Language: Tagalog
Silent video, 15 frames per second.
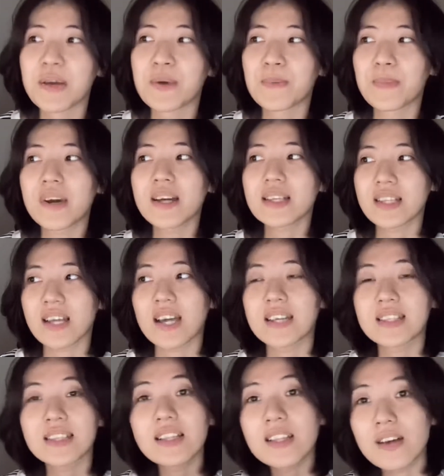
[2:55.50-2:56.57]
But yeah, I
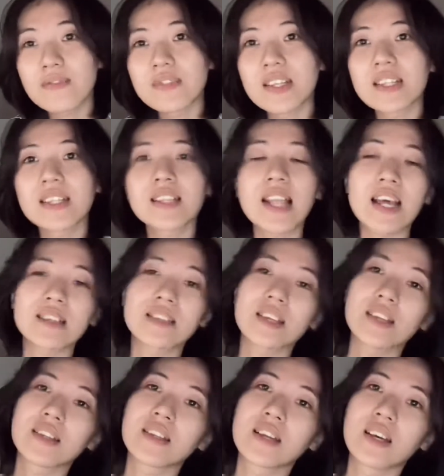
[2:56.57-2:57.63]
still loved it. It
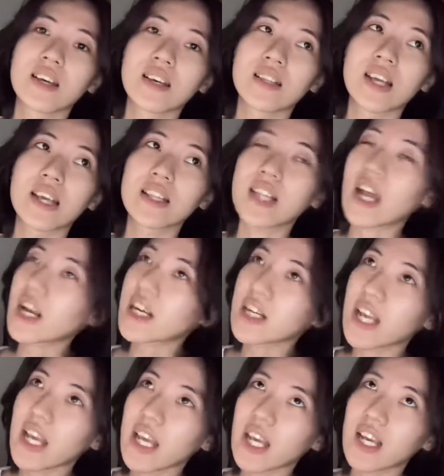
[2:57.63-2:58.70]
lasted the entire
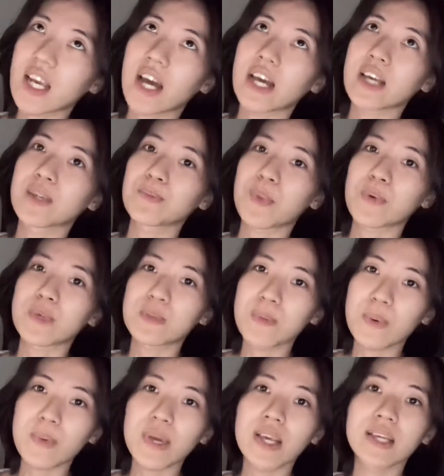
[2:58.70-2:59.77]
day, kahit
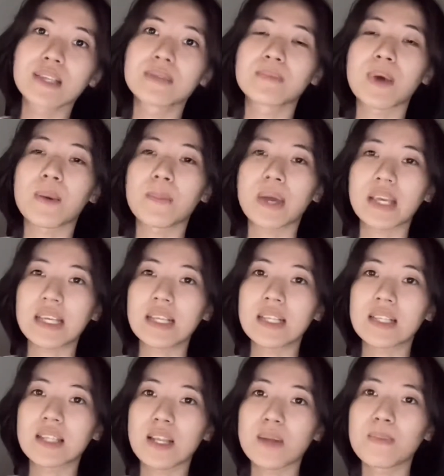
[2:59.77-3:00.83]
pawis-pawis,
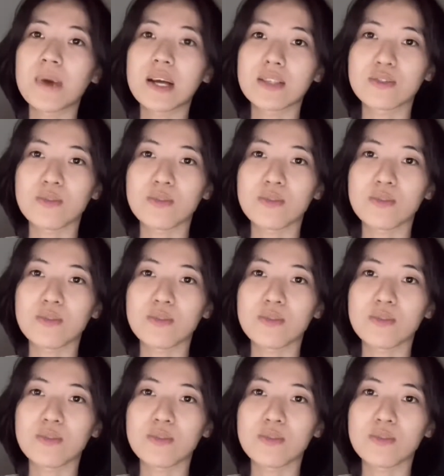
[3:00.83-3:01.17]
mamainit sa labas,